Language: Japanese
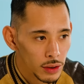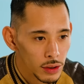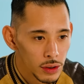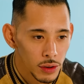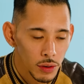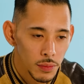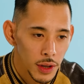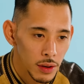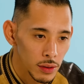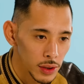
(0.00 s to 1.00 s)
「有志と海
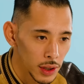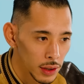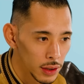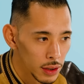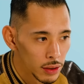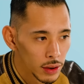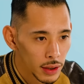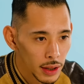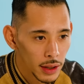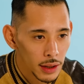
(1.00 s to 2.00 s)
行こうぜ」って言っ
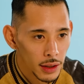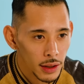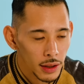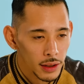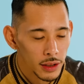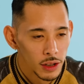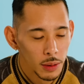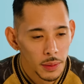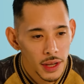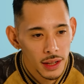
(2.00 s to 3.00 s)
てそ
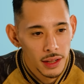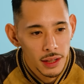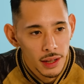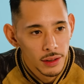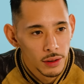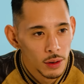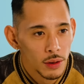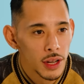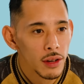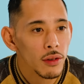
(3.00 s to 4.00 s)
のままキャンディータウンの
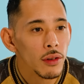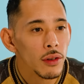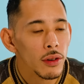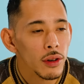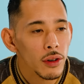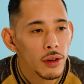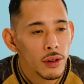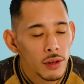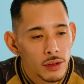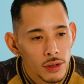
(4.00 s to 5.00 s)
ドニーを「
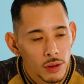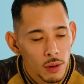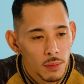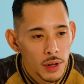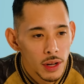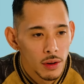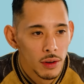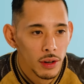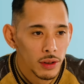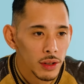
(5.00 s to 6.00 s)
ちょっとコンビニ行
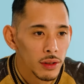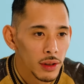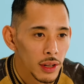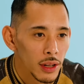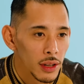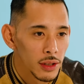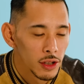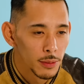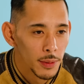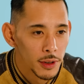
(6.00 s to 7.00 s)
こうよ」って言って
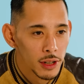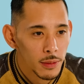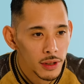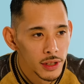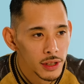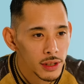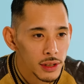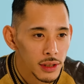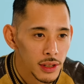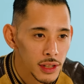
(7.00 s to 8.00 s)
そのまま車乗して
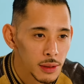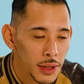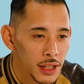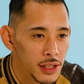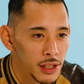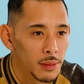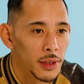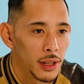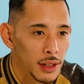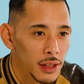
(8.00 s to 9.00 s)
伊豆まで行っちゃうみ
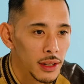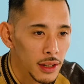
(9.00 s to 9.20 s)
たいな